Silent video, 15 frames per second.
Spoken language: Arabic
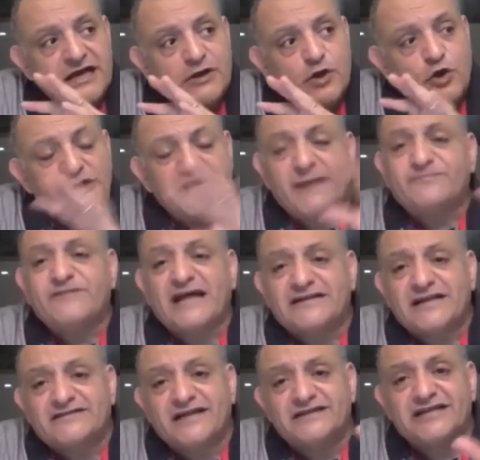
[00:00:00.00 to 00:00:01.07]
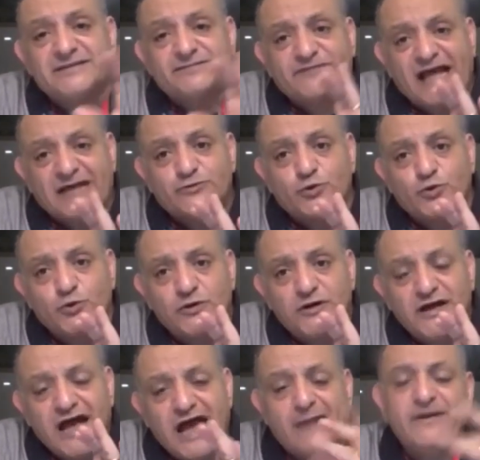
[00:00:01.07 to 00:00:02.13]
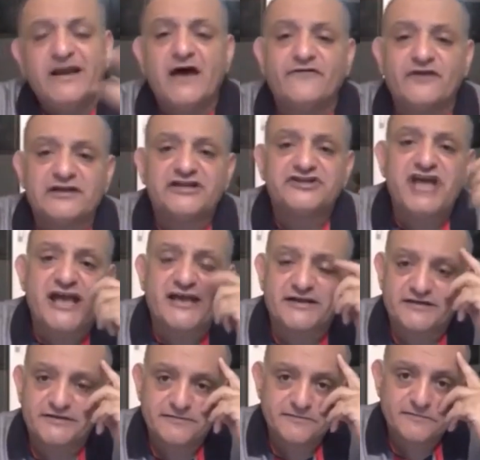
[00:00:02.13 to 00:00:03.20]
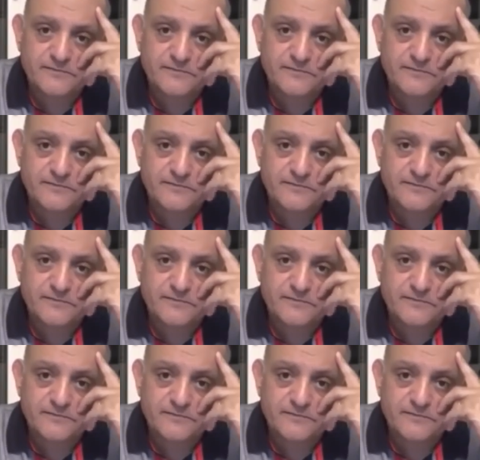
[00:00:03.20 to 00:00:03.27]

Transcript: الأغنية بتاعت التتر بتاعته عاملها فضل شاكر